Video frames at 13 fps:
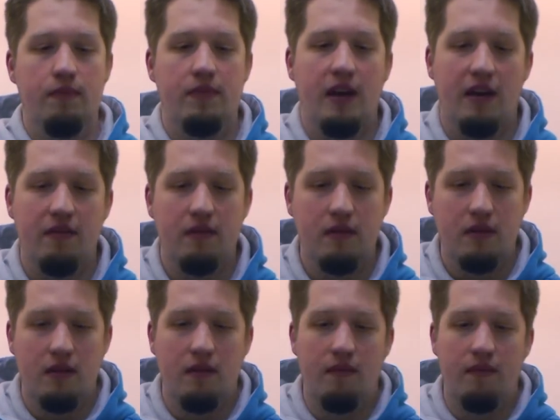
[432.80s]
Dann,
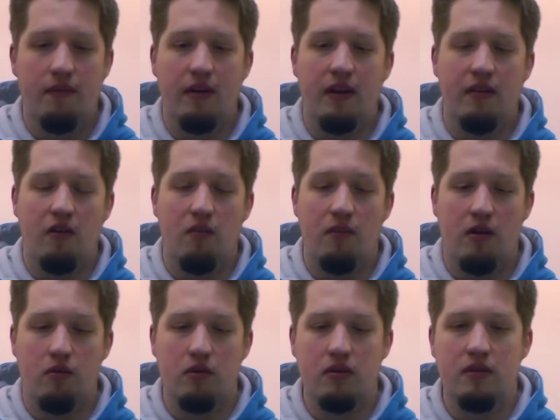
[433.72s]
wenn ihr jetzt auch mal
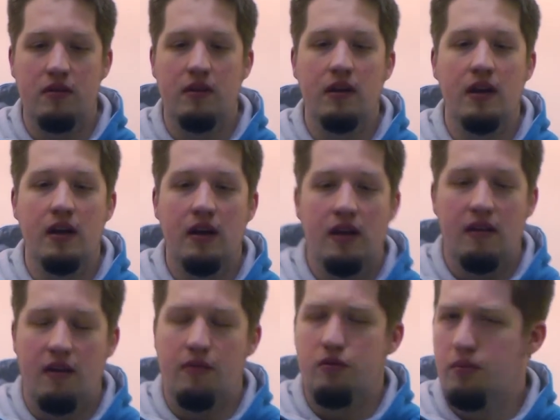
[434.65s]
guckt,
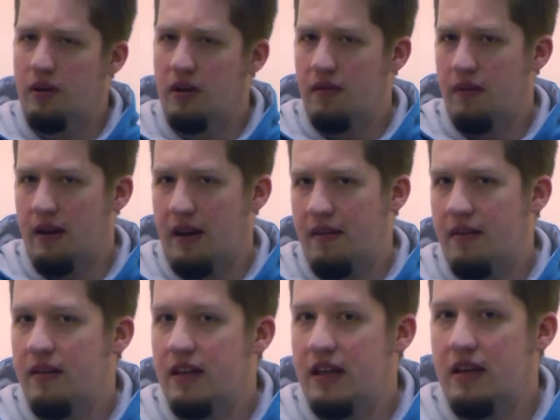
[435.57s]
das habe ich übrigens
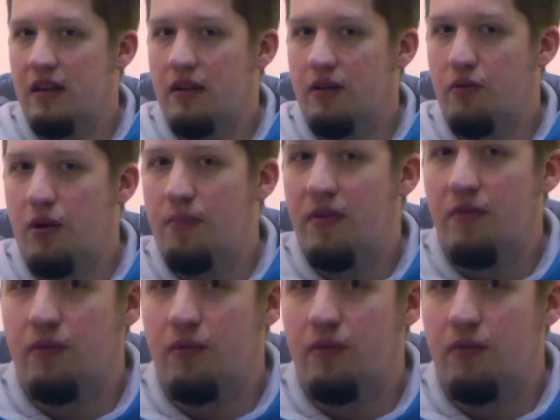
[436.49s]
vergessen, die Grips